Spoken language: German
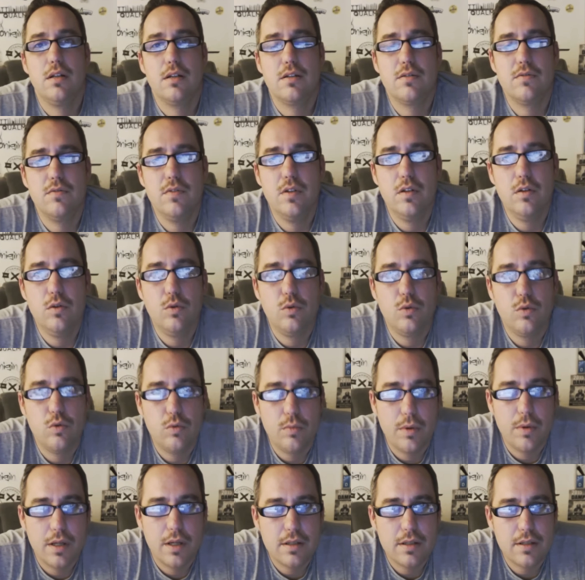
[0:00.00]
das
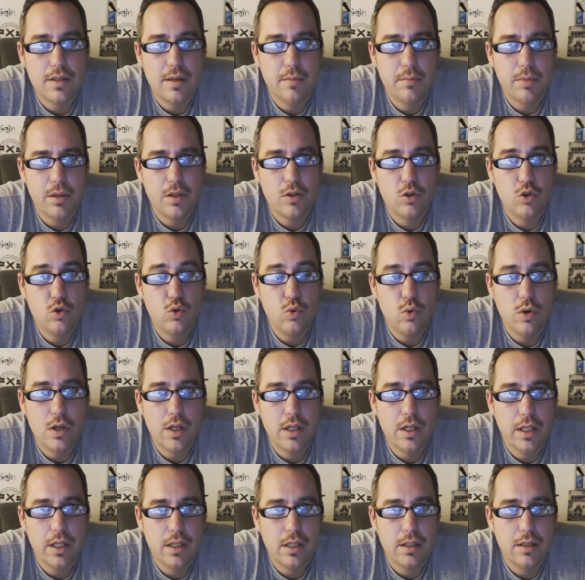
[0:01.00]
Video über das
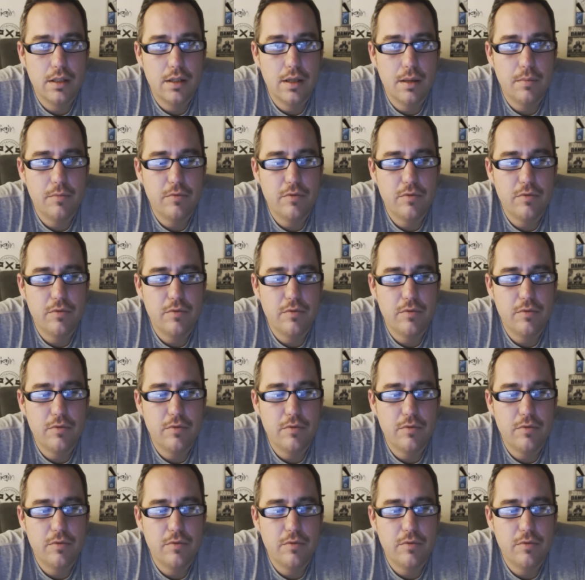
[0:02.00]
temperaturgeregelte